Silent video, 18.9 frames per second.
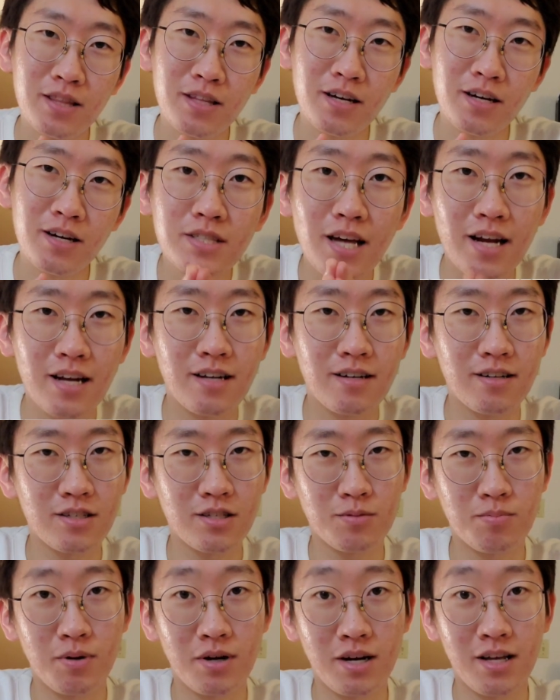था साइंटिस्ट
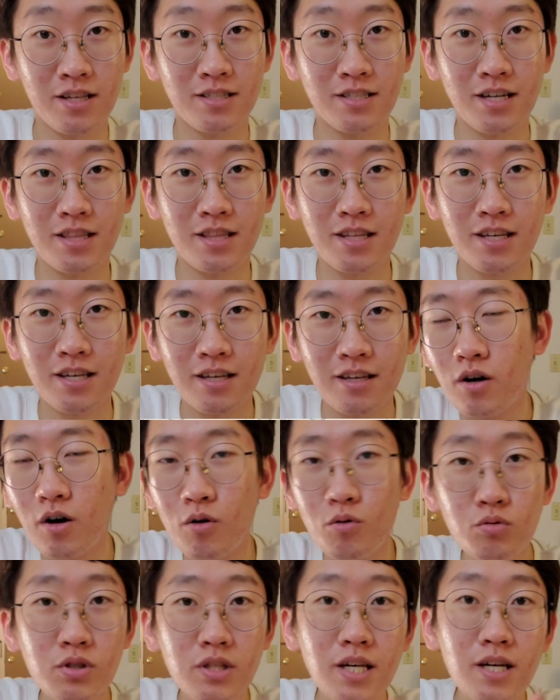बनना चाहते हैं और
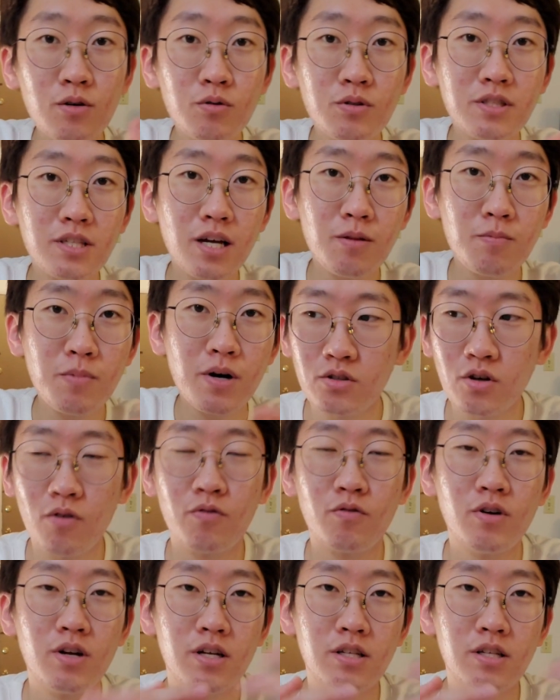उसके कुछ साल बाद सॉफ्टवेयर